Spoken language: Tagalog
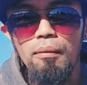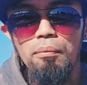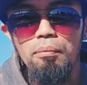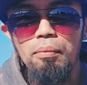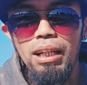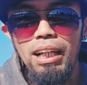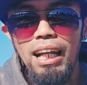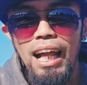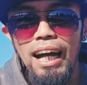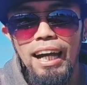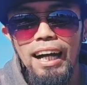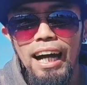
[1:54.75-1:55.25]

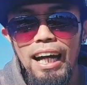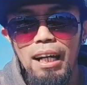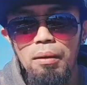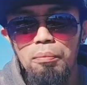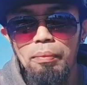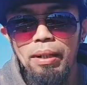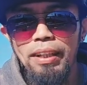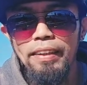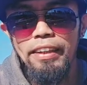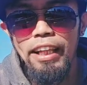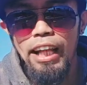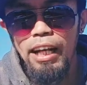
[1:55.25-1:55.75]
bilang
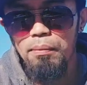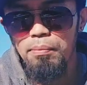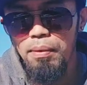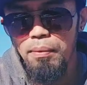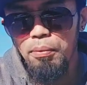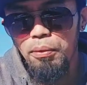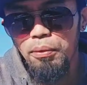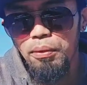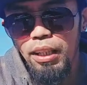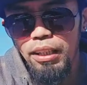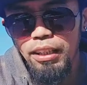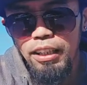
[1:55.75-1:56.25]
carpenter
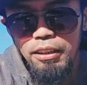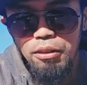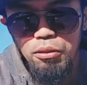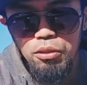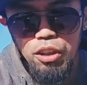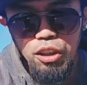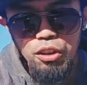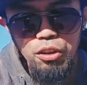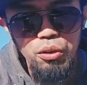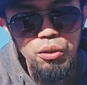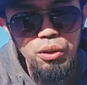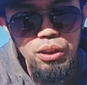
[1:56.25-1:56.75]
papunta dito
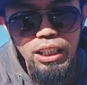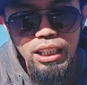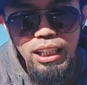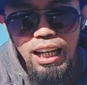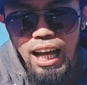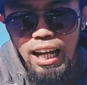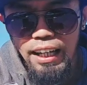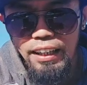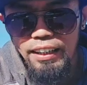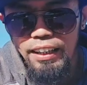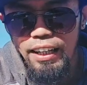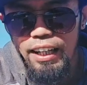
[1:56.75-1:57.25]
sa New
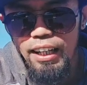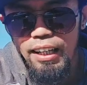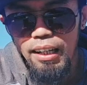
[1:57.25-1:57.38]
Zealand.